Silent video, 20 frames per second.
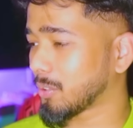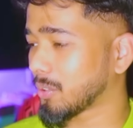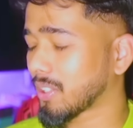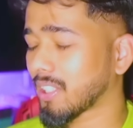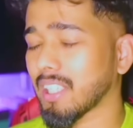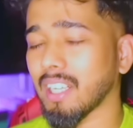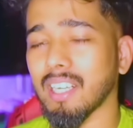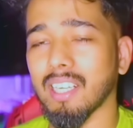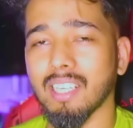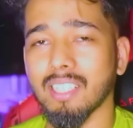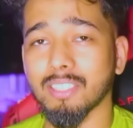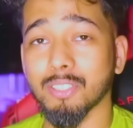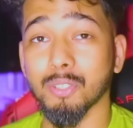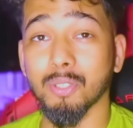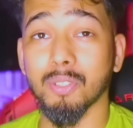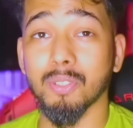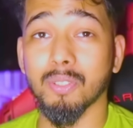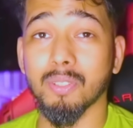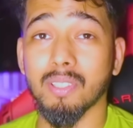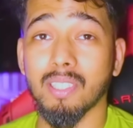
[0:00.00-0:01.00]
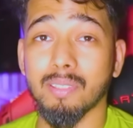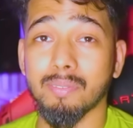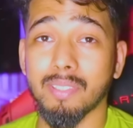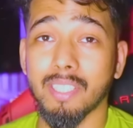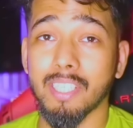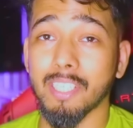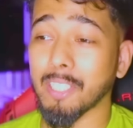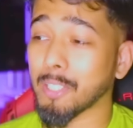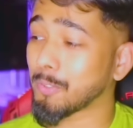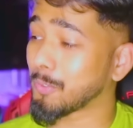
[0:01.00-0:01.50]
उनका जो
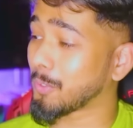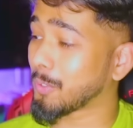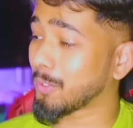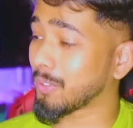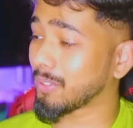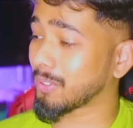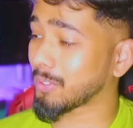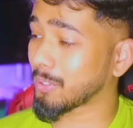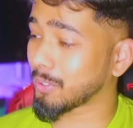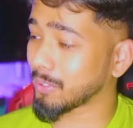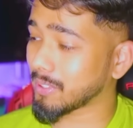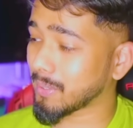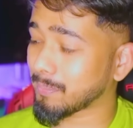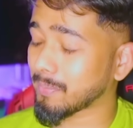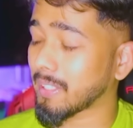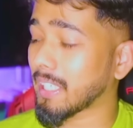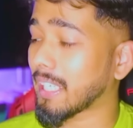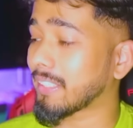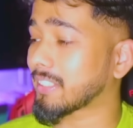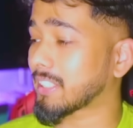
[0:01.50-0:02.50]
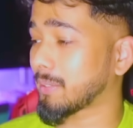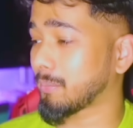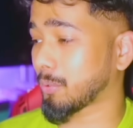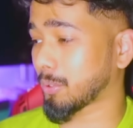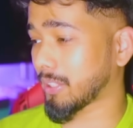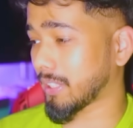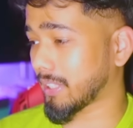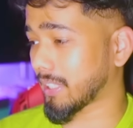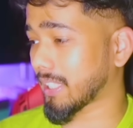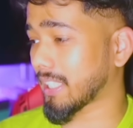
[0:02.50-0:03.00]
अपडेट है वो खुद अपने लाइफ स्ट्रीम
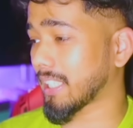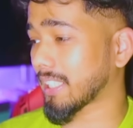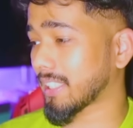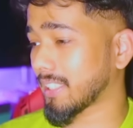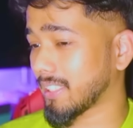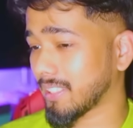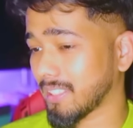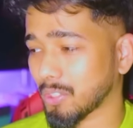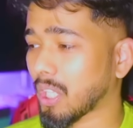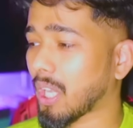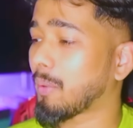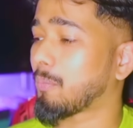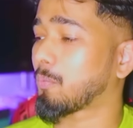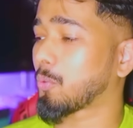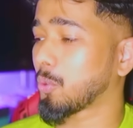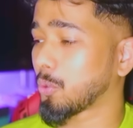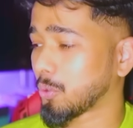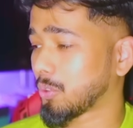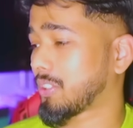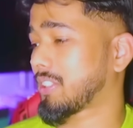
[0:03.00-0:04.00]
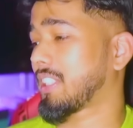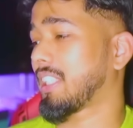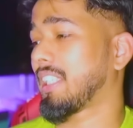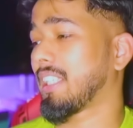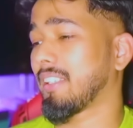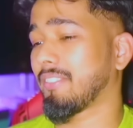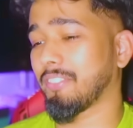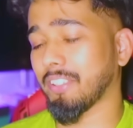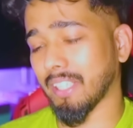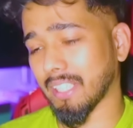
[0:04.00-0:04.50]
में दे देंगे आके तो आपको उसके
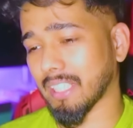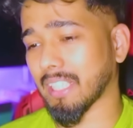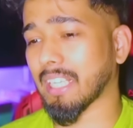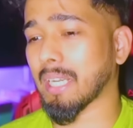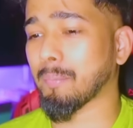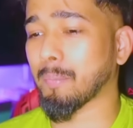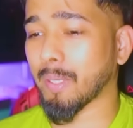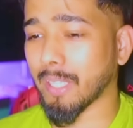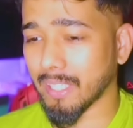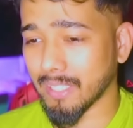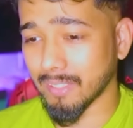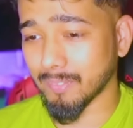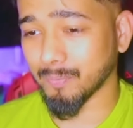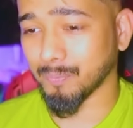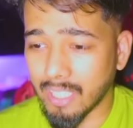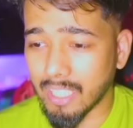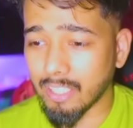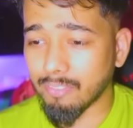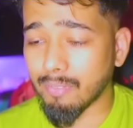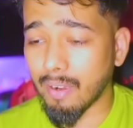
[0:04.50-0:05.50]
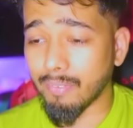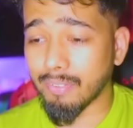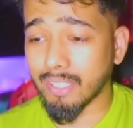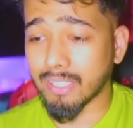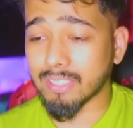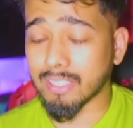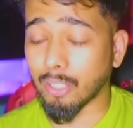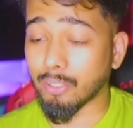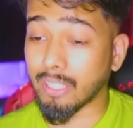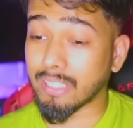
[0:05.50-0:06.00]
लिए वेट करना पड़ेगा एंड ऑफ मावी
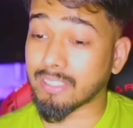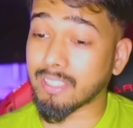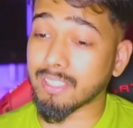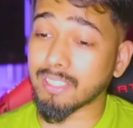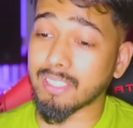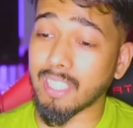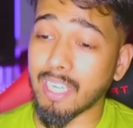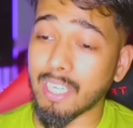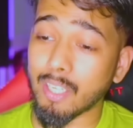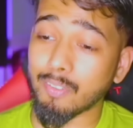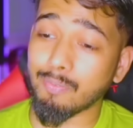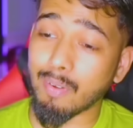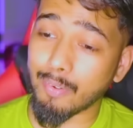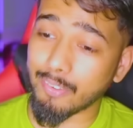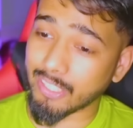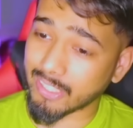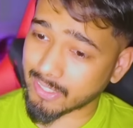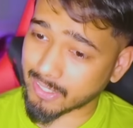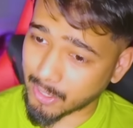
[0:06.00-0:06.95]
एक्सकाउट दिस इज द एंड ऑफ मावी